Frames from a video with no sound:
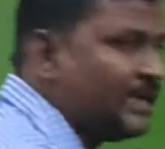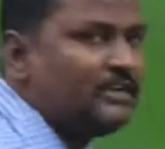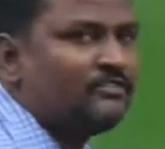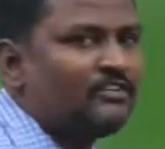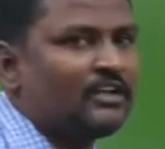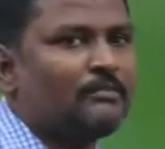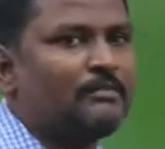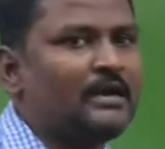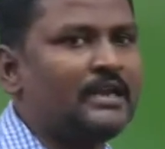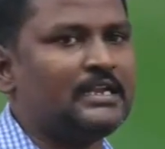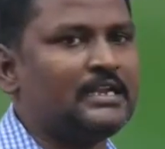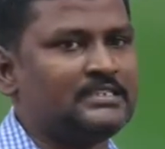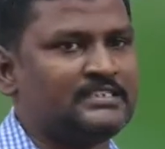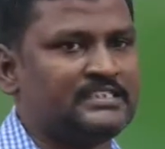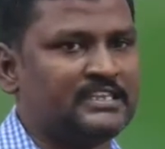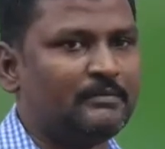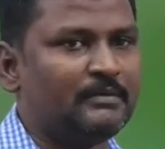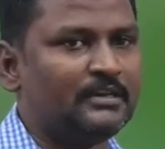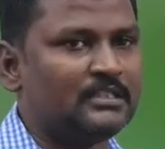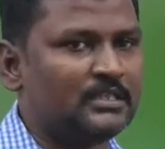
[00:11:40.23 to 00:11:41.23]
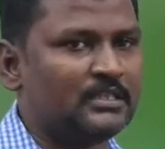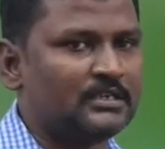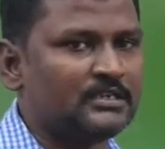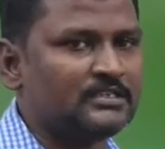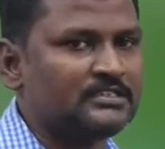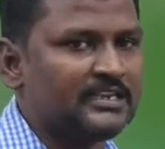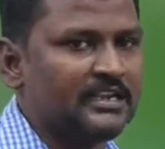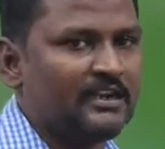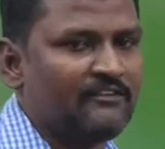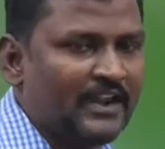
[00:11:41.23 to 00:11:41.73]
எயிட் வர மாதிரி LCM எடுத்துங்க
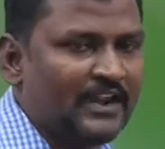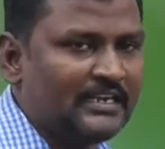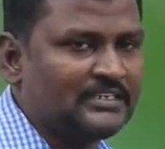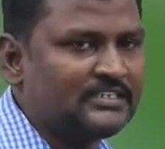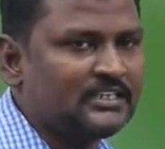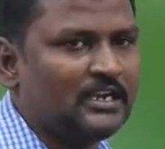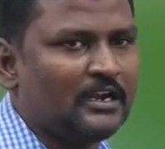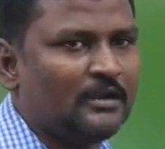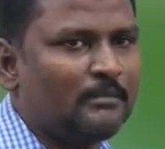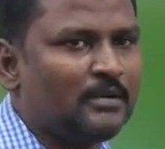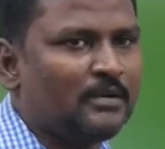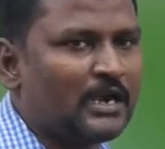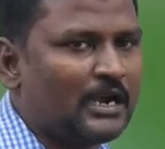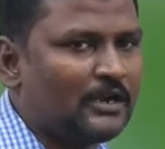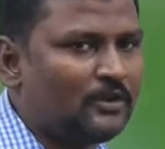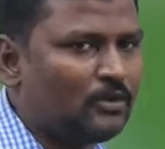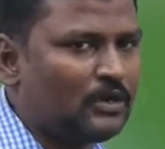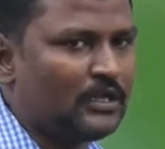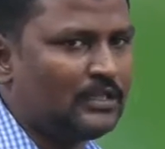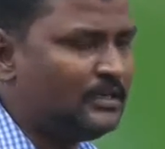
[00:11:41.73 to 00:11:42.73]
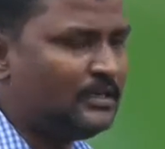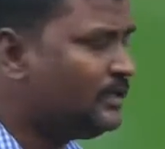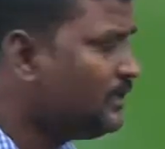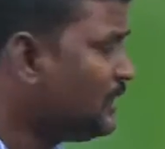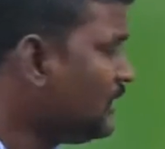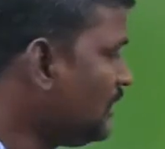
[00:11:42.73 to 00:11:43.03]
சரியா fractionல நம்ம காட்டக்கூடாது